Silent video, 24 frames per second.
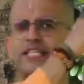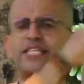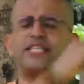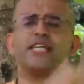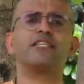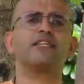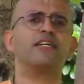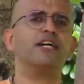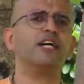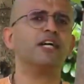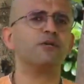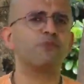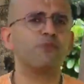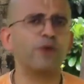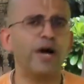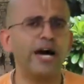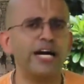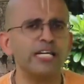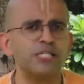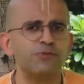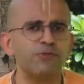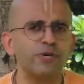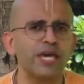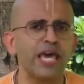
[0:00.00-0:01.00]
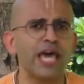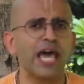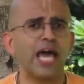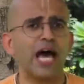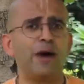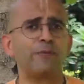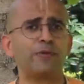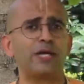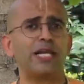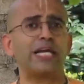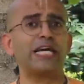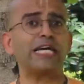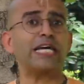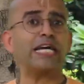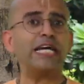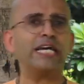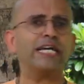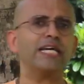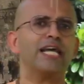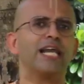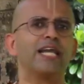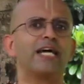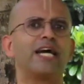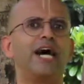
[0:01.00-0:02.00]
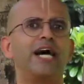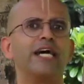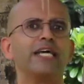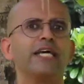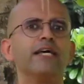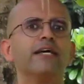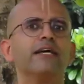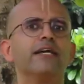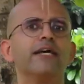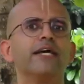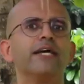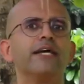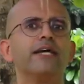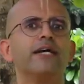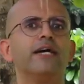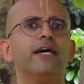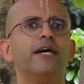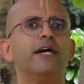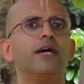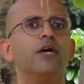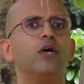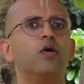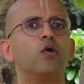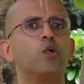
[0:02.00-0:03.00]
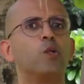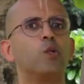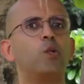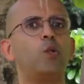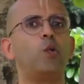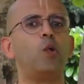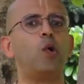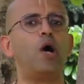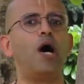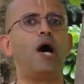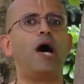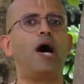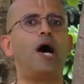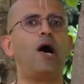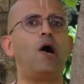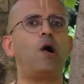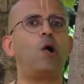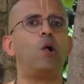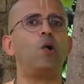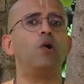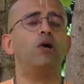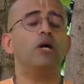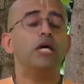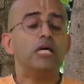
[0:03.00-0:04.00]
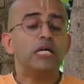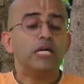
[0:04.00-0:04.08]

नहीं थर्ड प्राइज भी है आपके लिए किंडल का ई रीडर वाओ